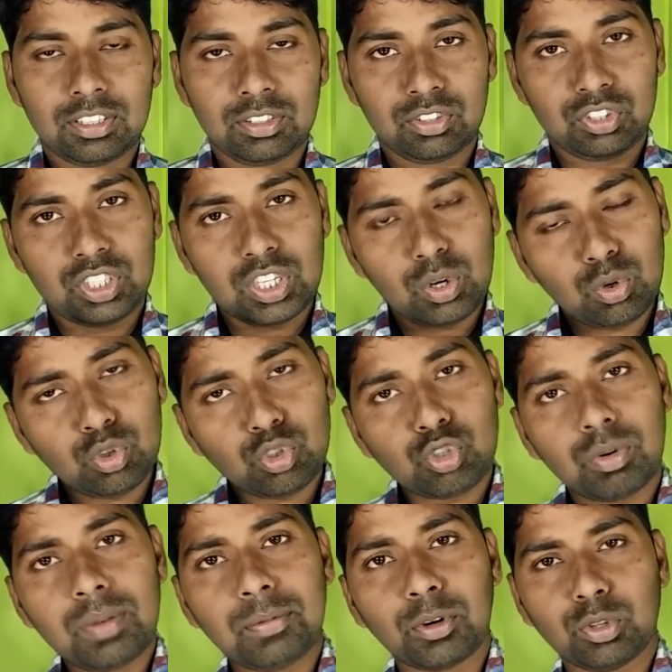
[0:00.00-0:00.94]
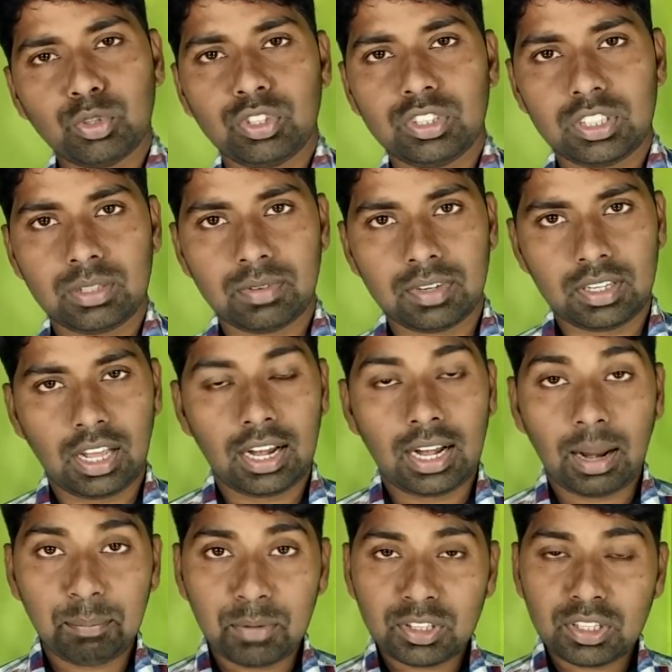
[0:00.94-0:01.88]
যে কোনো সময় বন্ধ হয়ে যেতে পারে আর
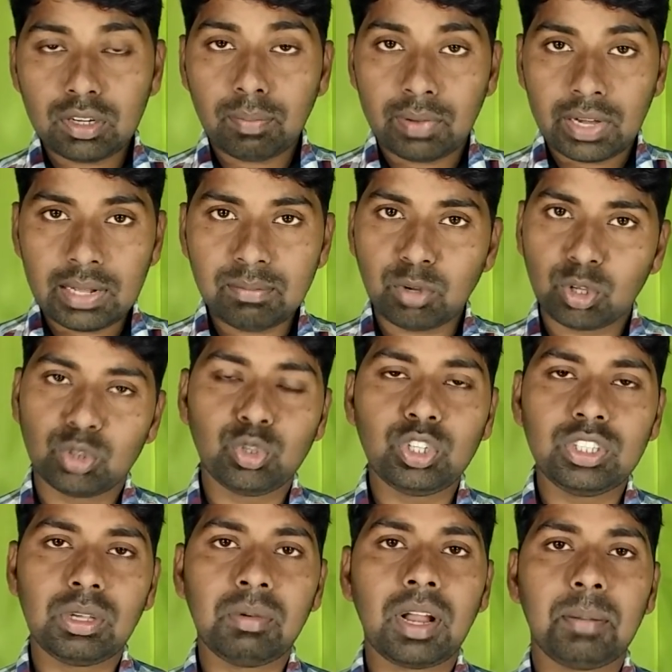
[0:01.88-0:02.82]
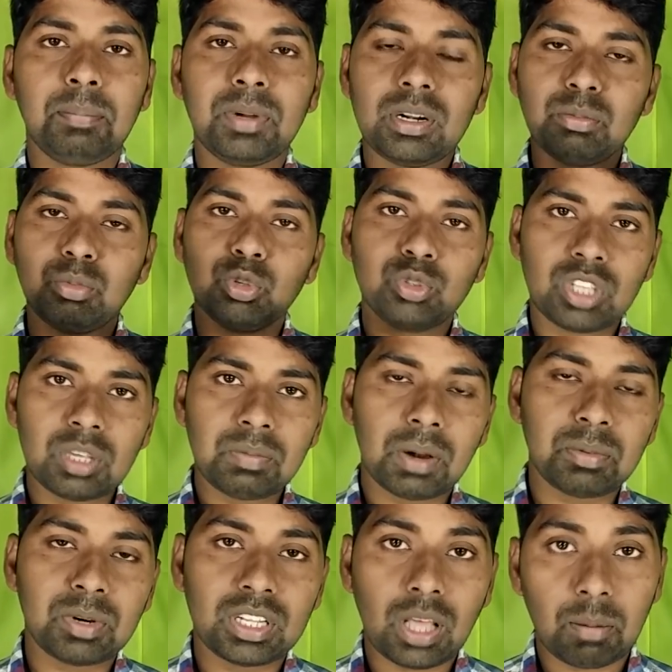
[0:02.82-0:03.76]
আপনাদের ফ্লেম বন্ধ হয়ে যাবে আপনারা বুঝতেই
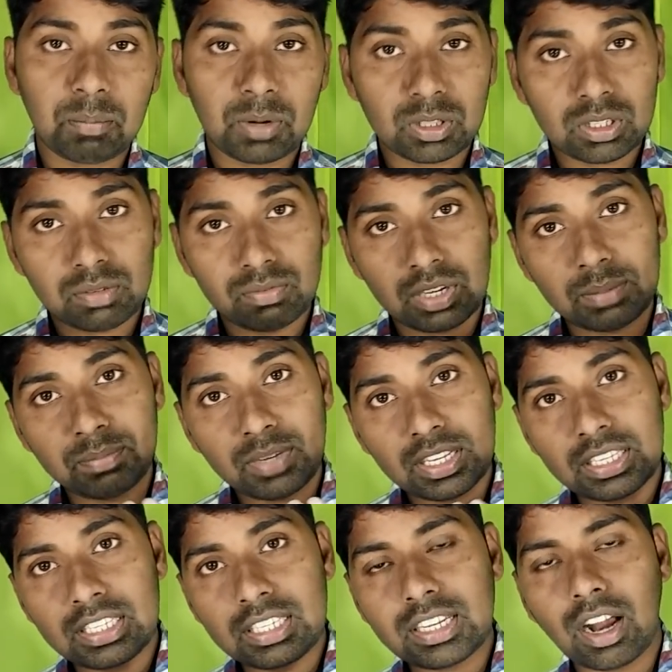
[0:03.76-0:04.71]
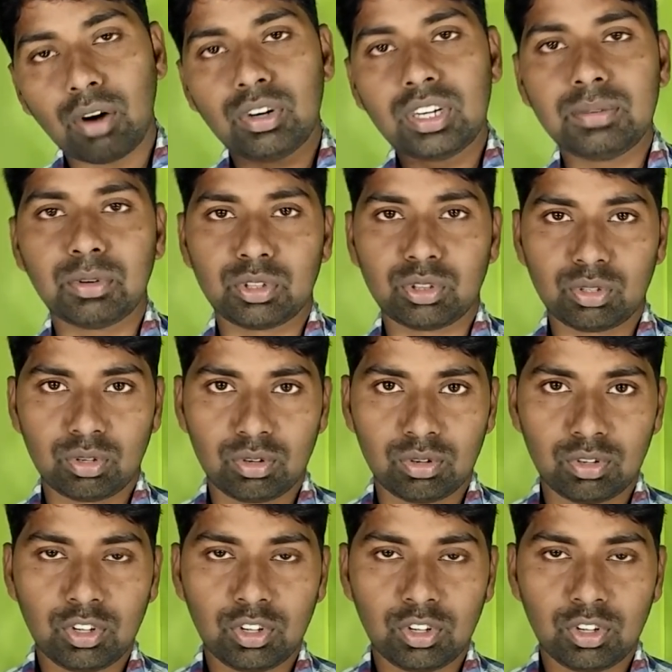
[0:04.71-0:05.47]
পারবেন না আপনাদের ফ্লেমটা কী কারণে বন্ধ হলো